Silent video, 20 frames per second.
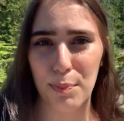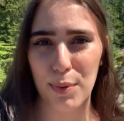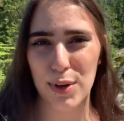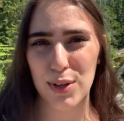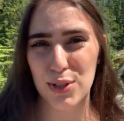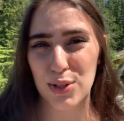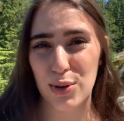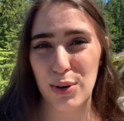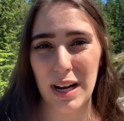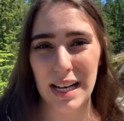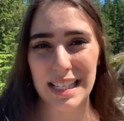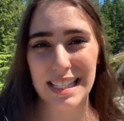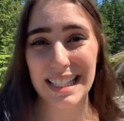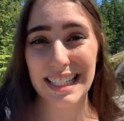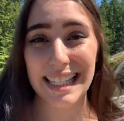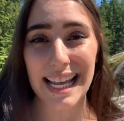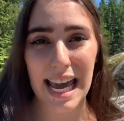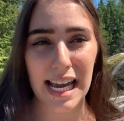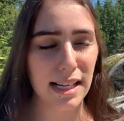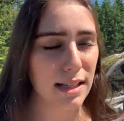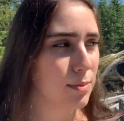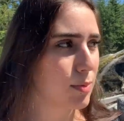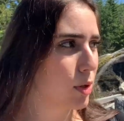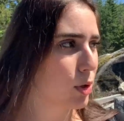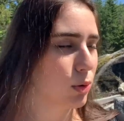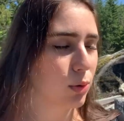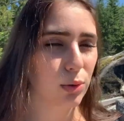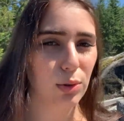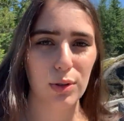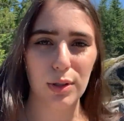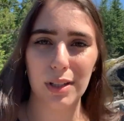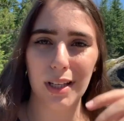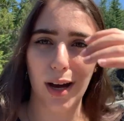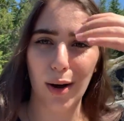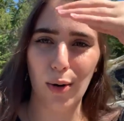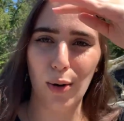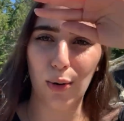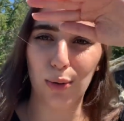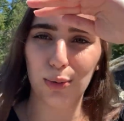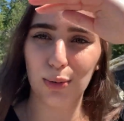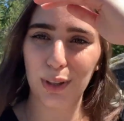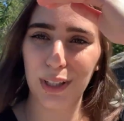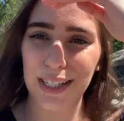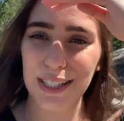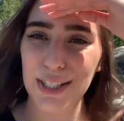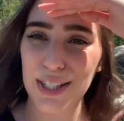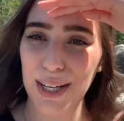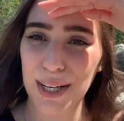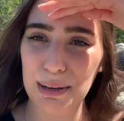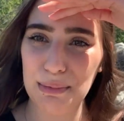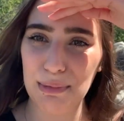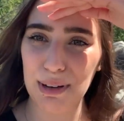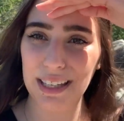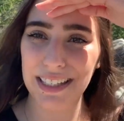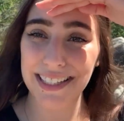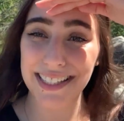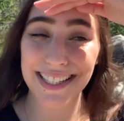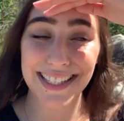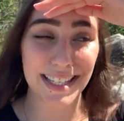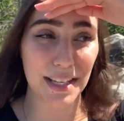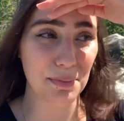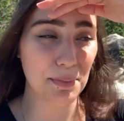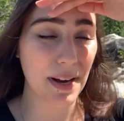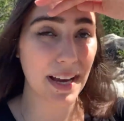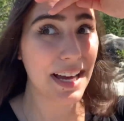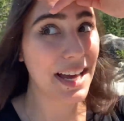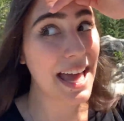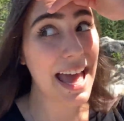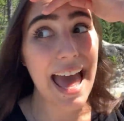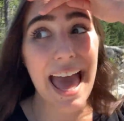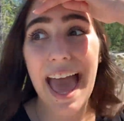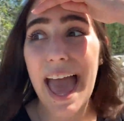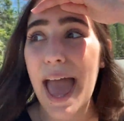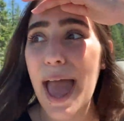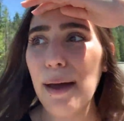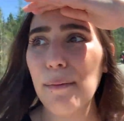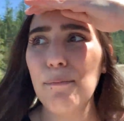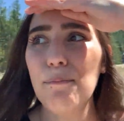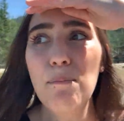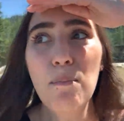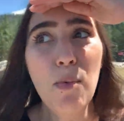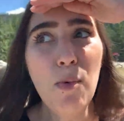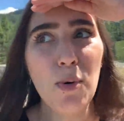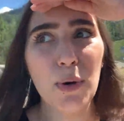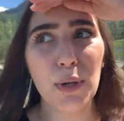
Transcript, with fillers: depois de quase 10 minutos na gôndola, chegamos aqui em cima. É